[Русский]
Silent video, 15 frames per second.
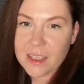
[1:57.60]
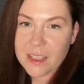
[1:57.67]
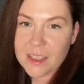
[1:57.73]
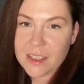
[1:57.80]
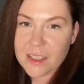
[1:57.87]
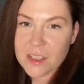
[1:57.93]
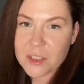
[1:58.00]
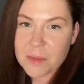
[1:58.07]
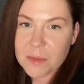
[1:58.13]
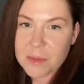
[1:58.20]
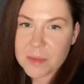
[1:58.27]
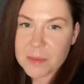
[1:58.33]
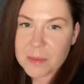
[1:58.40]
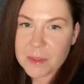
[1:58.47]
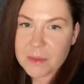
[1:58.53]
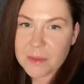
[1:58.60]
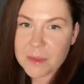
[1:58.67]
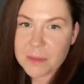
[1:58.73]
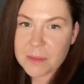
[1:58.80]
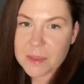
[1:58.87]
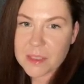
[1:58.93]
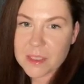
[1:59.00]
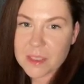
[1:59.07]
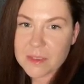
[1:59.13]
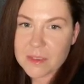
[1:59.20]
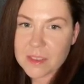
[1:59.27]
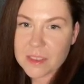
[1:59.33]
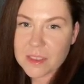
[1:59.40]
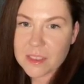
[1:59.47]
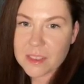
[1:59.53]
А, режим не беспокоит,
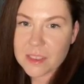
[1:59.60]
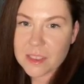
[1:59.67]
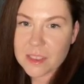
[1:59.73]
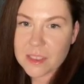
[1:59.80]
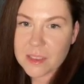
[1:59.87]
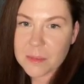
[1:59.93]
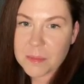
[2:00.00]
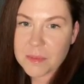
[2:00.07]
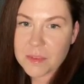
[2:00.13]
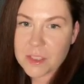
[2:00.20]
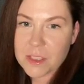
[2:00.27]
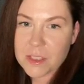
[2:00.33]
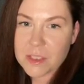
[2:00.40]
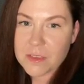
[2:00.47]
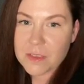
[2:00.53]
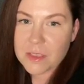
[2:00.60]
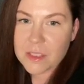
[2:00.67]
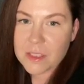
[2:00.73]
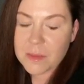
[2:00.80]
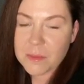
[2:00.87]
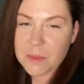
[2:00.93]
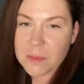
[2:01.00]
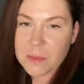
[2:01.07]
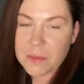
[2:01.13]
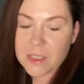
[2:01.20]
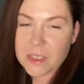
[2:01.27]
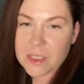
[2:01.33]
поставьте, никакие оповещения, звонки не будут